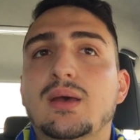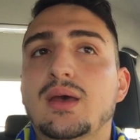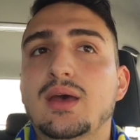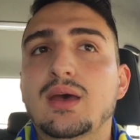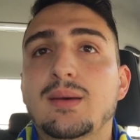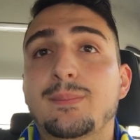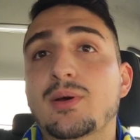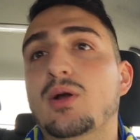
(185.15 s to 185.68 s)

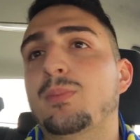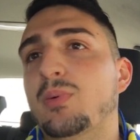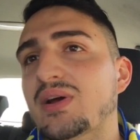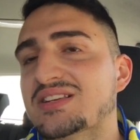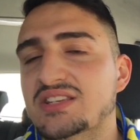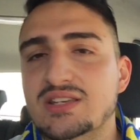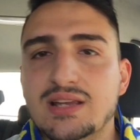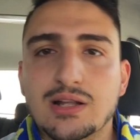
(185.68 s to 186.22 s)
Eh, però poi
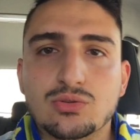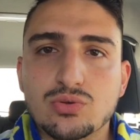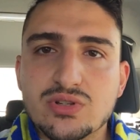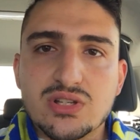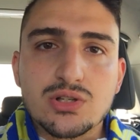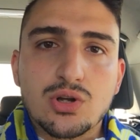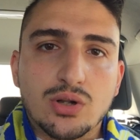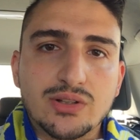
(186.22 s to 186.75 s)
ha segnato
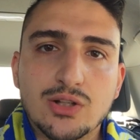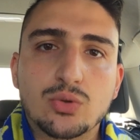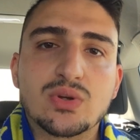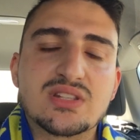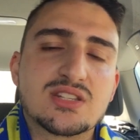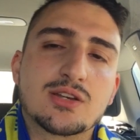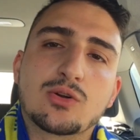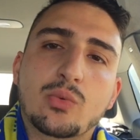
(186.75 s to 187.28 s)
il gol del
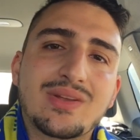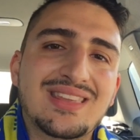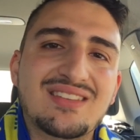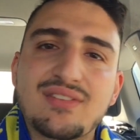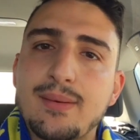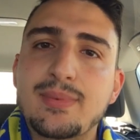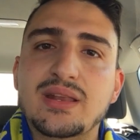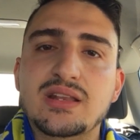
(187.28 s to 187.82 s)
2-0, quindi
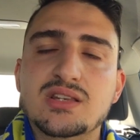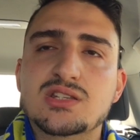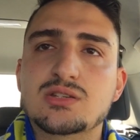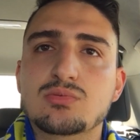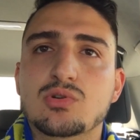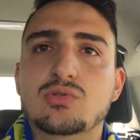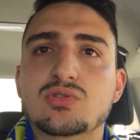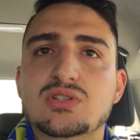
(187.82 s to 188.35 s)
va
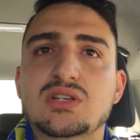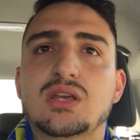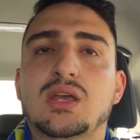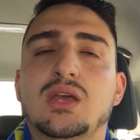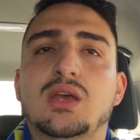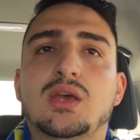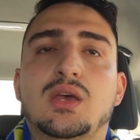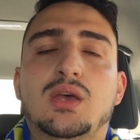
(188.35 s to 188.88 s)
benissimo così.
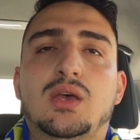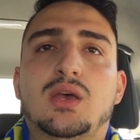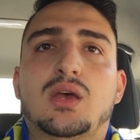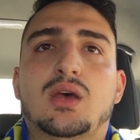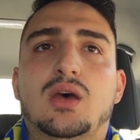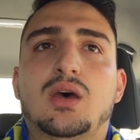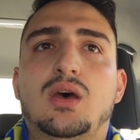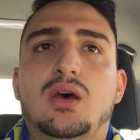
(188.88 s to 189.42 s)

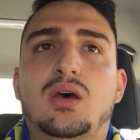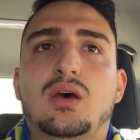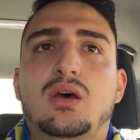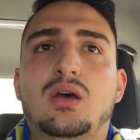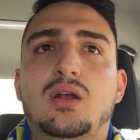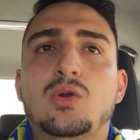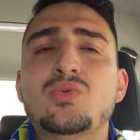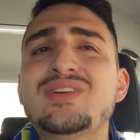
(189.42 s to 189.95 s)

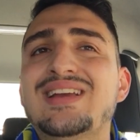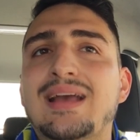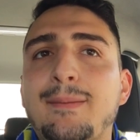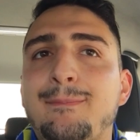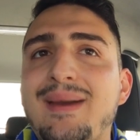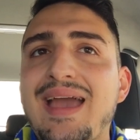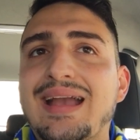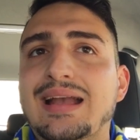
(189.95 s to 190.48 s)
Eh, l'unica
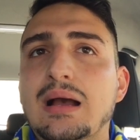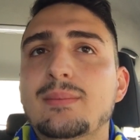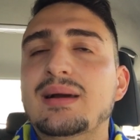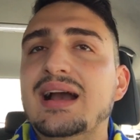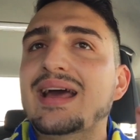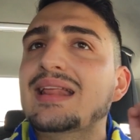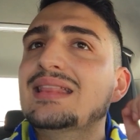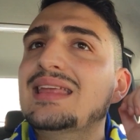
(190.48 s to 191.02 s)
pecca
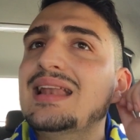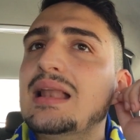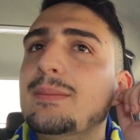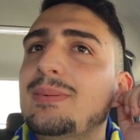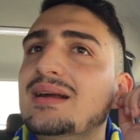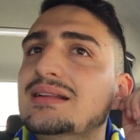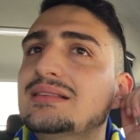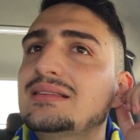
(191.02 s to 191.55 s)
magari della
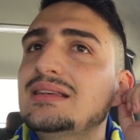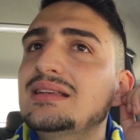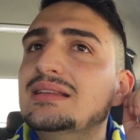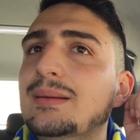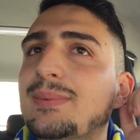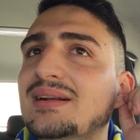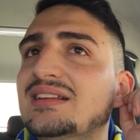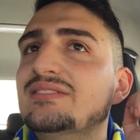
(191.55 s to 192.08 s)

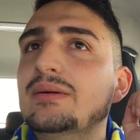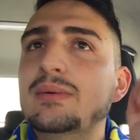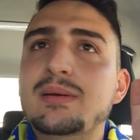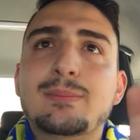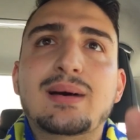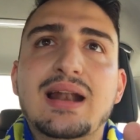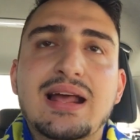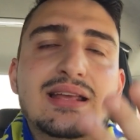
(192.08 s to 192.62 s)
partita, a parte vabbè
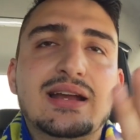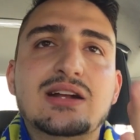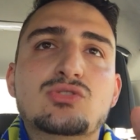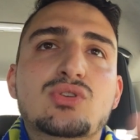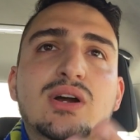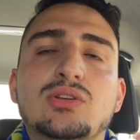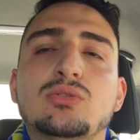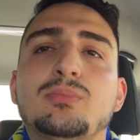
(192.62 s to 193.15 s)
Baraia che ha
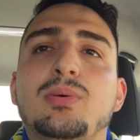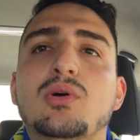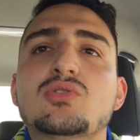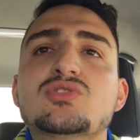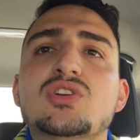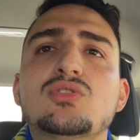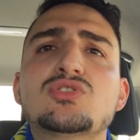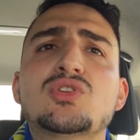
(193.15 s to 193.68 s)
giocato un po'
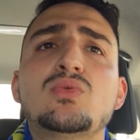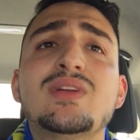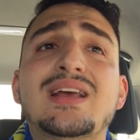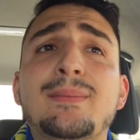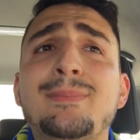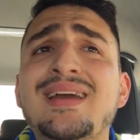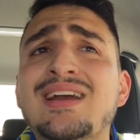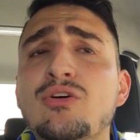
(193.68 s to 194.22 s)
così così,
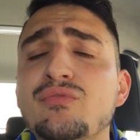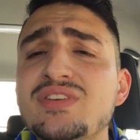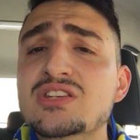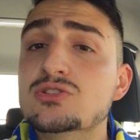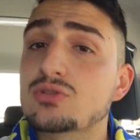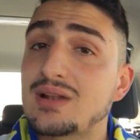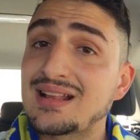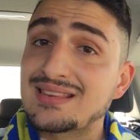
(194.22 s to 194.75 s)
l'unica pecca ho
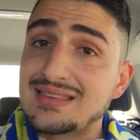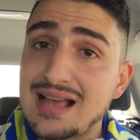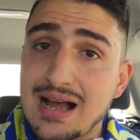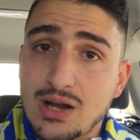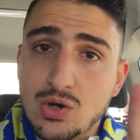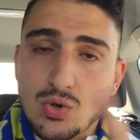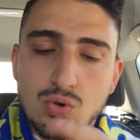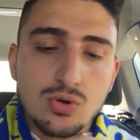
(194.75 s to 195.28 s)
visto
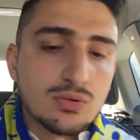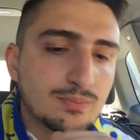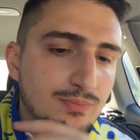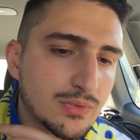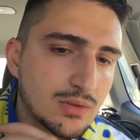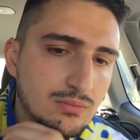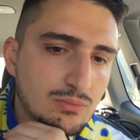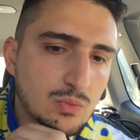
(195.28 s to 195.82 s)
l'attacco,
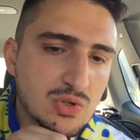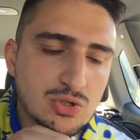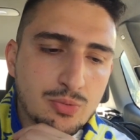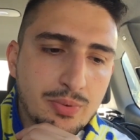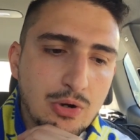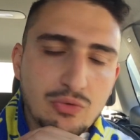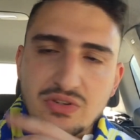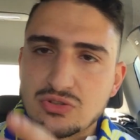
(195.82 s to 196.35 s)
mm, questo
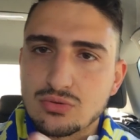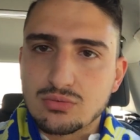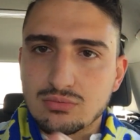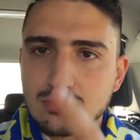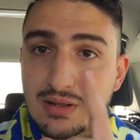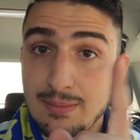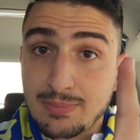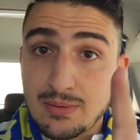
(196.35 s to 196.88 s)
però l'ho visto
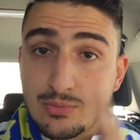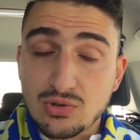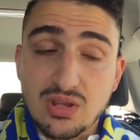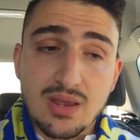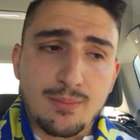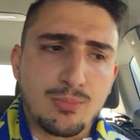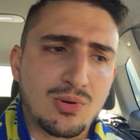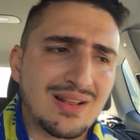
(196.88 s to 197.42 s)
nel primo
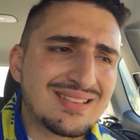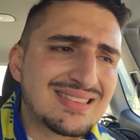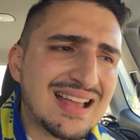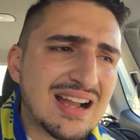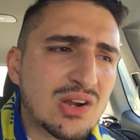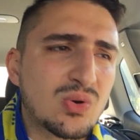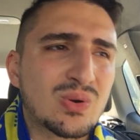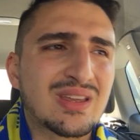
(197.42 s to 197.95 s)
tempo,
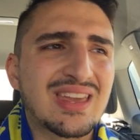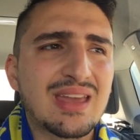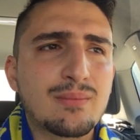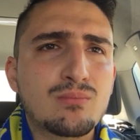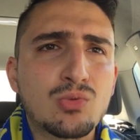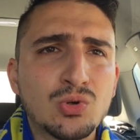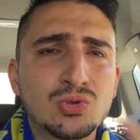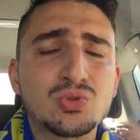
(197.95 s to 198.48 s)
l'attacco che è
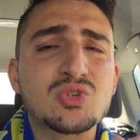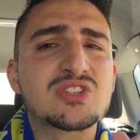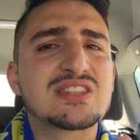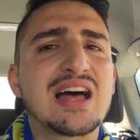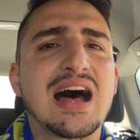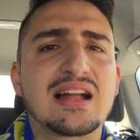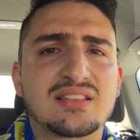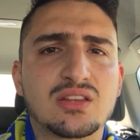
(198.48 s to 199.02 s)
molto
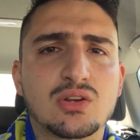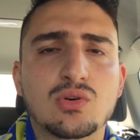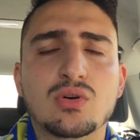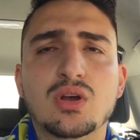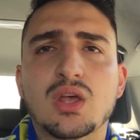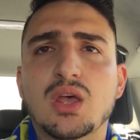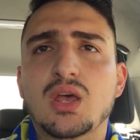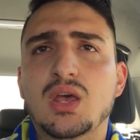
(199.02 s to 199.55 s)

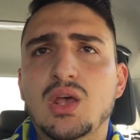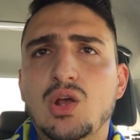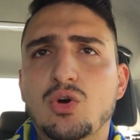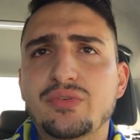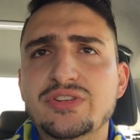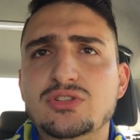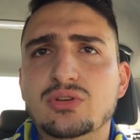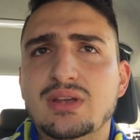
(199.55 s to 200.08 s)
statico, ho
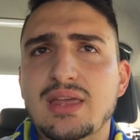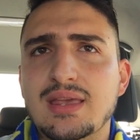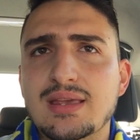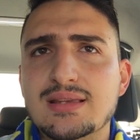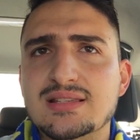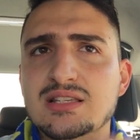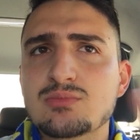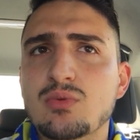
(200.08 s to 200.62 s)
visto
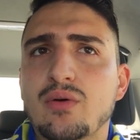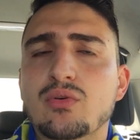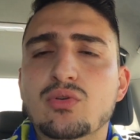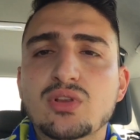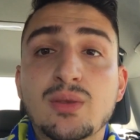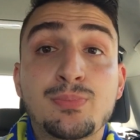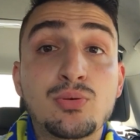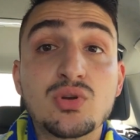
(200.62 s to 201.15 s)
che si muovono
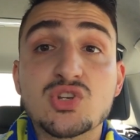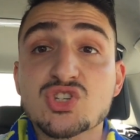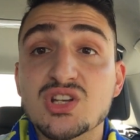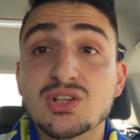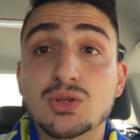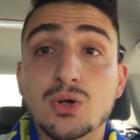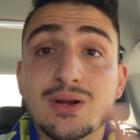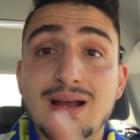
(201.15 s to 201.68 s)
di più i
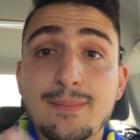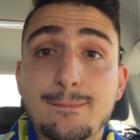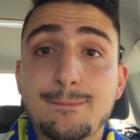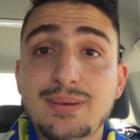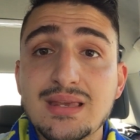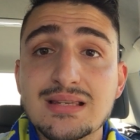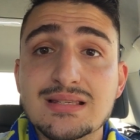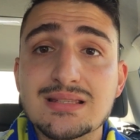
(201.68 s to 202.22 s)

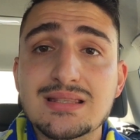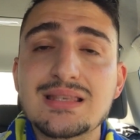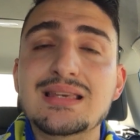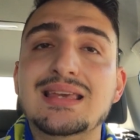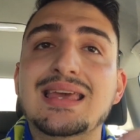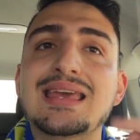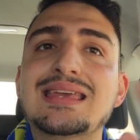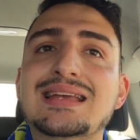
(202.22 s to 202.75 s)
centrocampisti
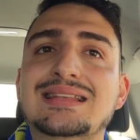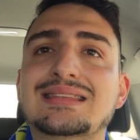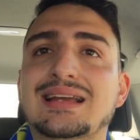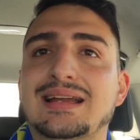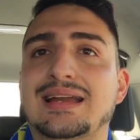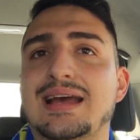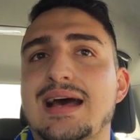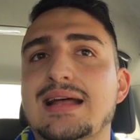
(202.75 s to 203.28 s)
che gli
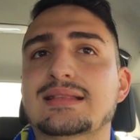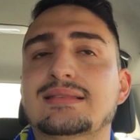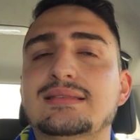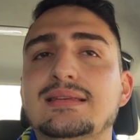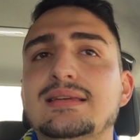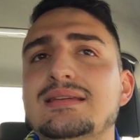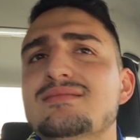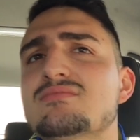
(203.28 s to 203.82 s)

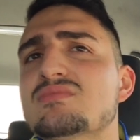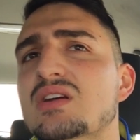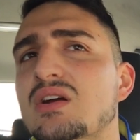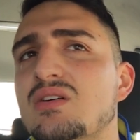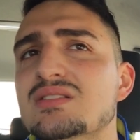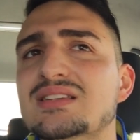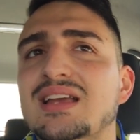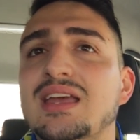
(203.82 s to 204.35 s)
attaccanti, è una
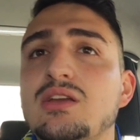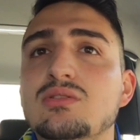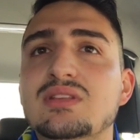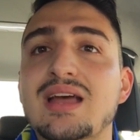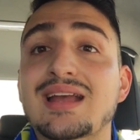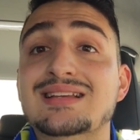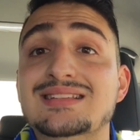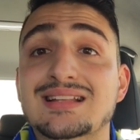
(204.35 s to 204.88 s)
cosa che io
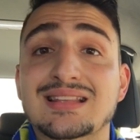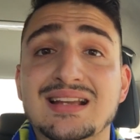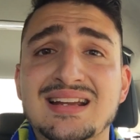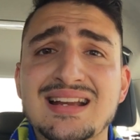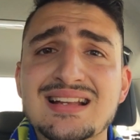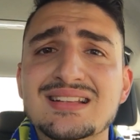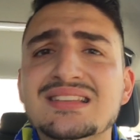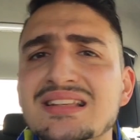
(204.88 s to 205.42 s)
da ex
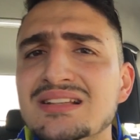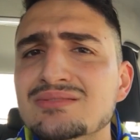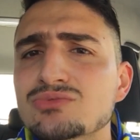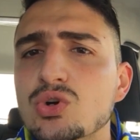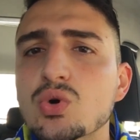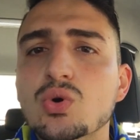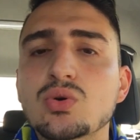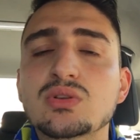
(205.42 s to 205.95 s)
attaccante
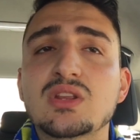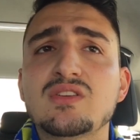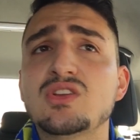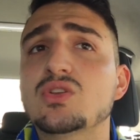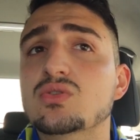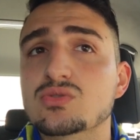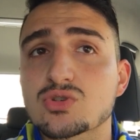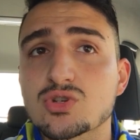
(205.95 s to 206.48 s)
non
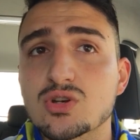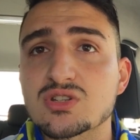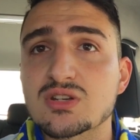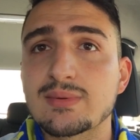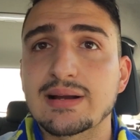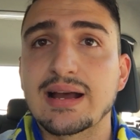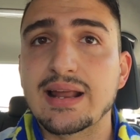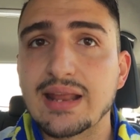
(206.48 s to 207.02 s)
condivido, non so se
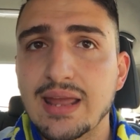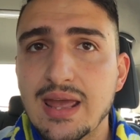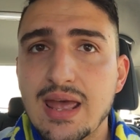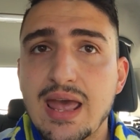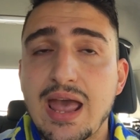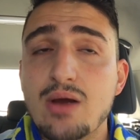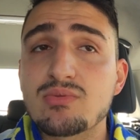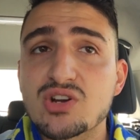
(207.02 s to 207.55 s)
magari
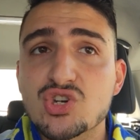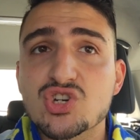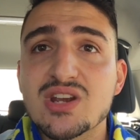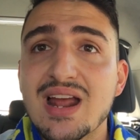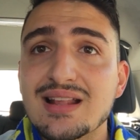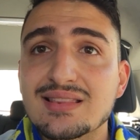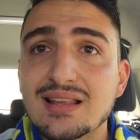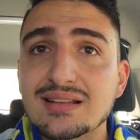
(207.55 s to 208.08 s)
è una
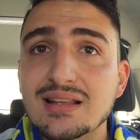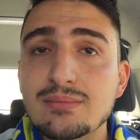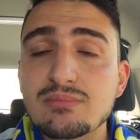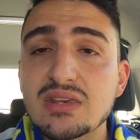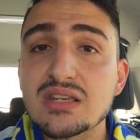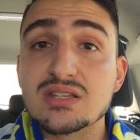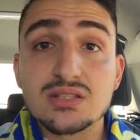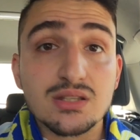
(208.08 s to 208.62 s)
scelta del
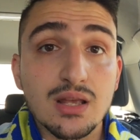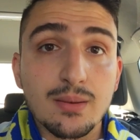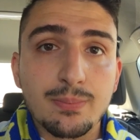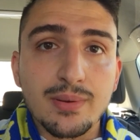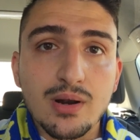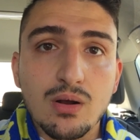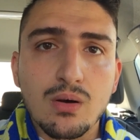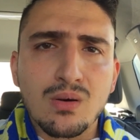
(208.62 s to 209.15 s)
mister,
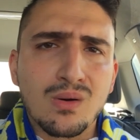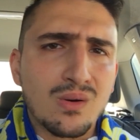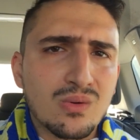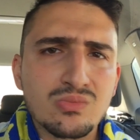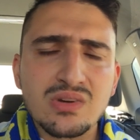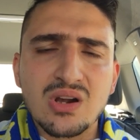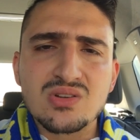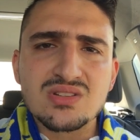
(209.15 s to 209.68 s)
però
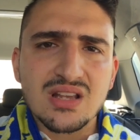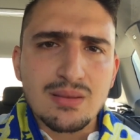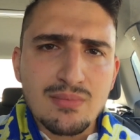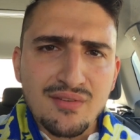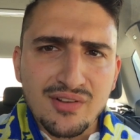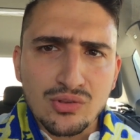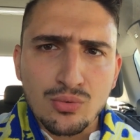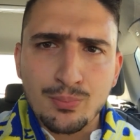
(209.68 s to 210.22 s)
una cosa che mi
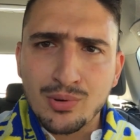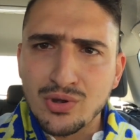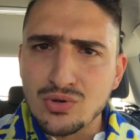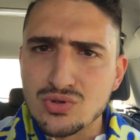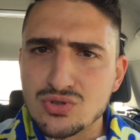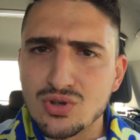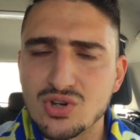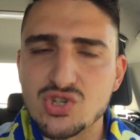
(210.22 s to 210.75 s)
ha fatto un pochino
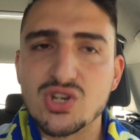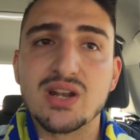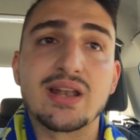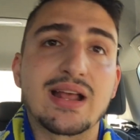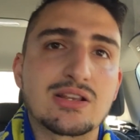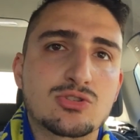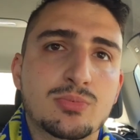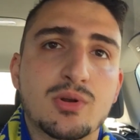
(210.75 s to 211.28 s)
storcere il
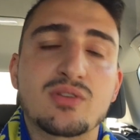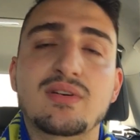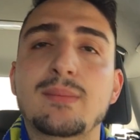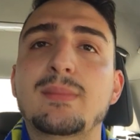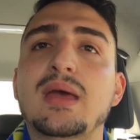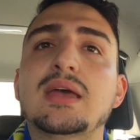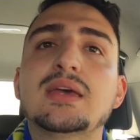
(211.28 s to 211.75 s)
naso, però vabbè.